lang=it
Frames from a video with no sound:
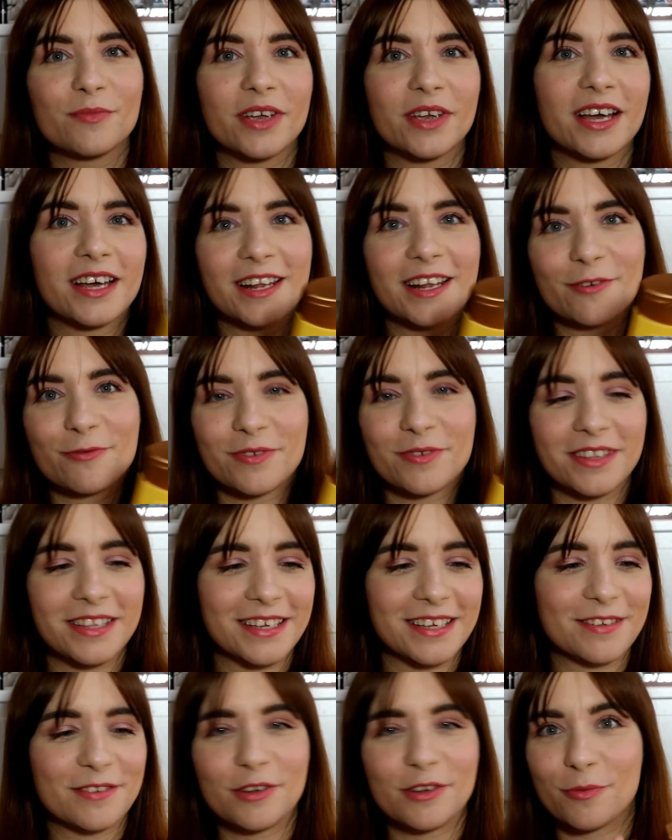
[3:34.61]
miele
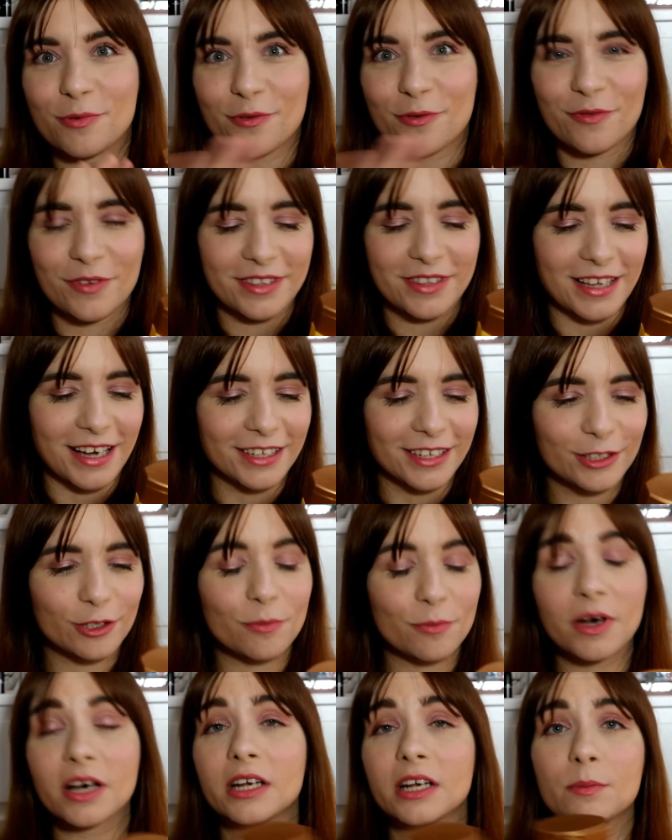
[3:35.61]
quindi ne ho approfittato
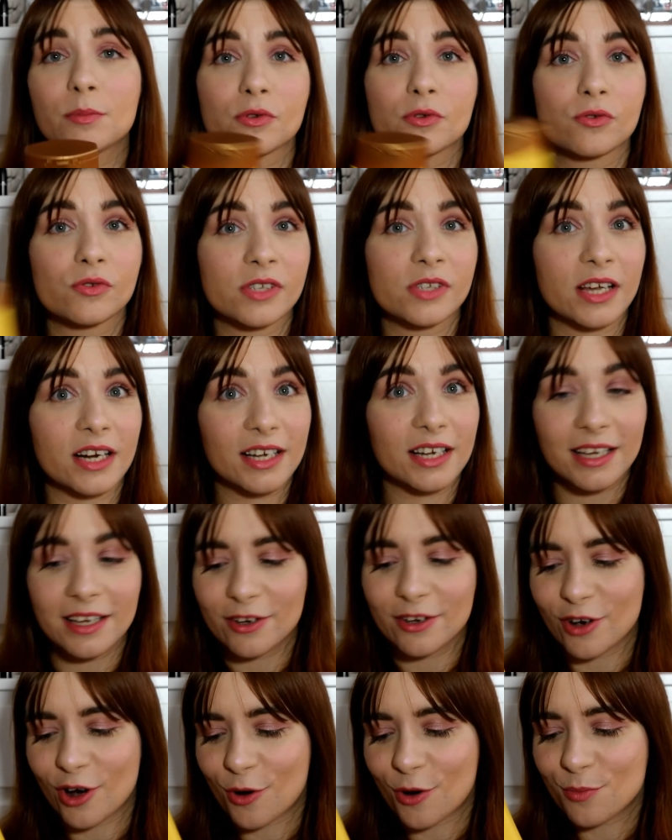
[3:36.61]
magari li posso usare anche
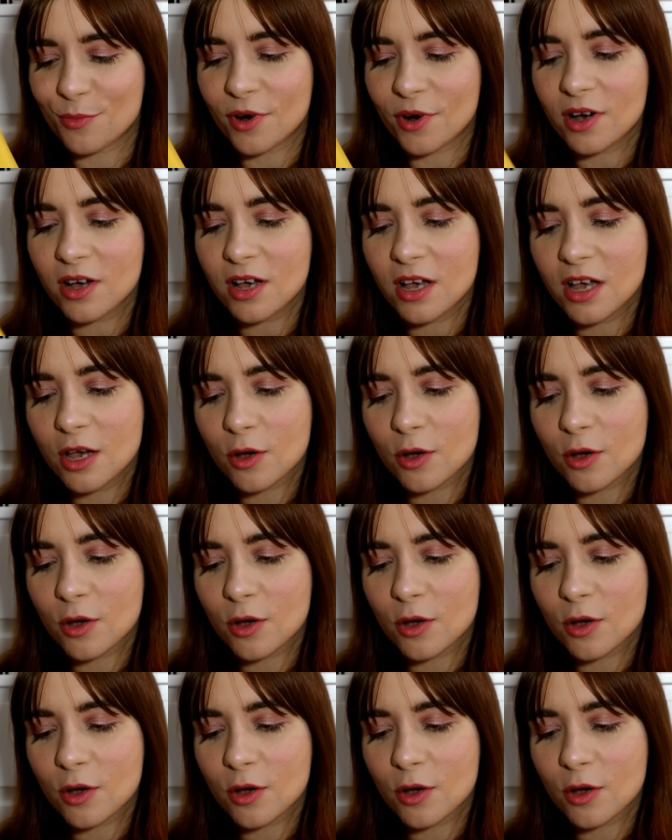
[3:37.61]
in combo